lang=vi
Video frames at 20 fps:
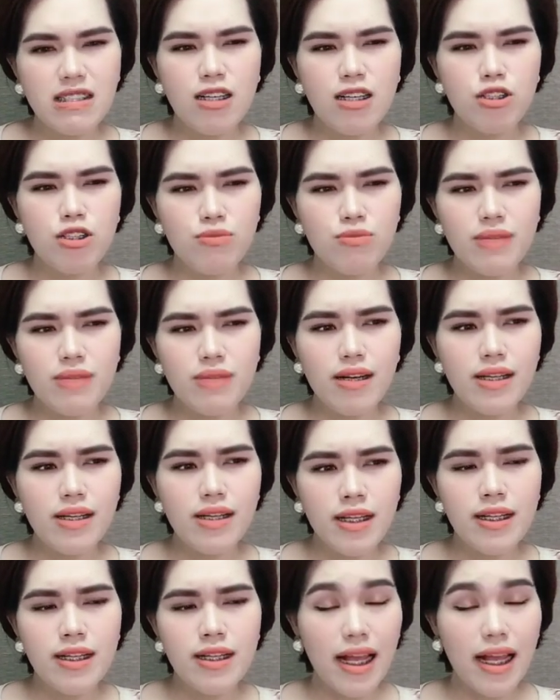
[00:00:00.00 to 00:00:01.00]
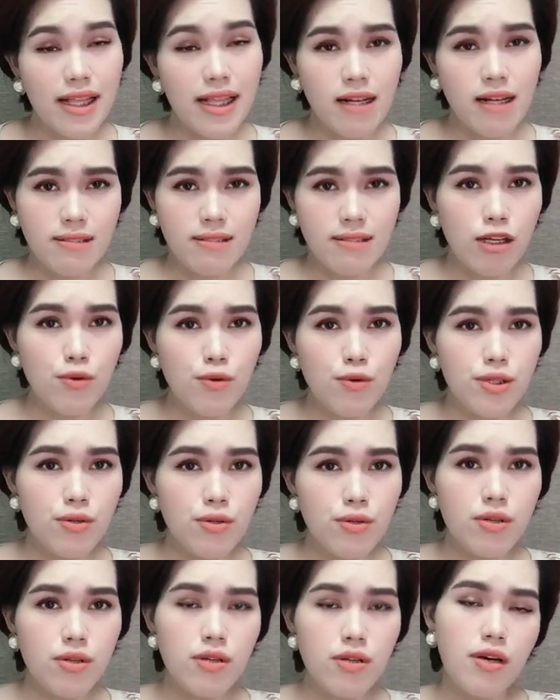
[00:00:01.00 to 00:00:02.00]
chúng ta cứ nên nhẹ nhàng giải quyết thôi.
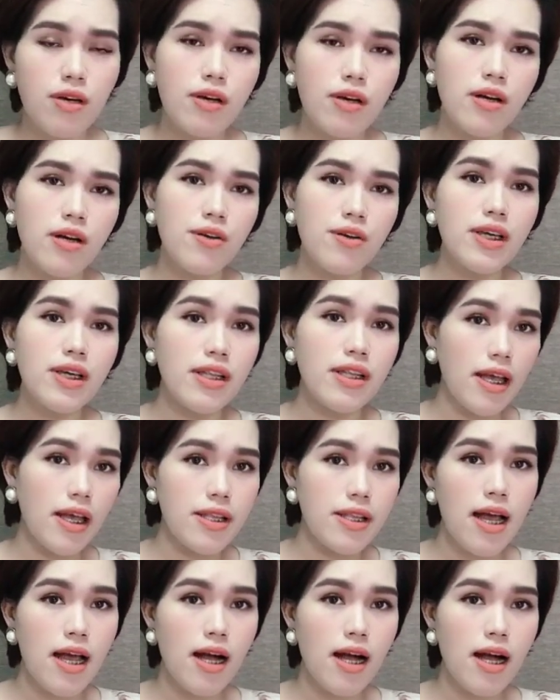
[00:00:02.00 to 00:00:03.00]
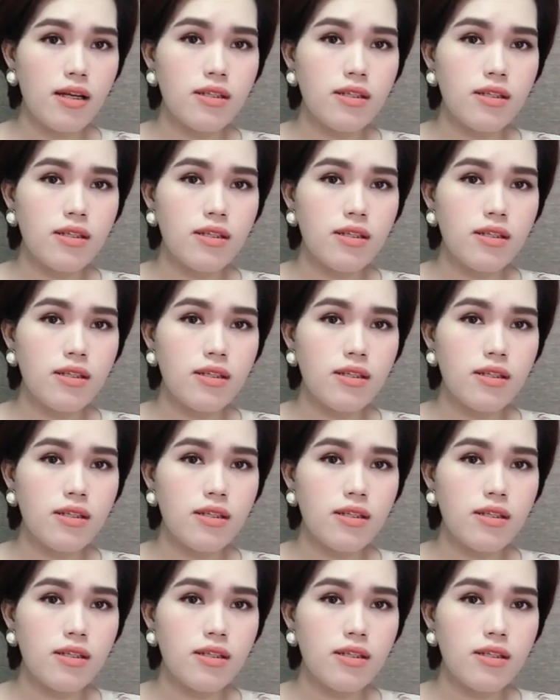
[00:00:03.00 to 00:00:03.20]
Có thể nhẹ nhàng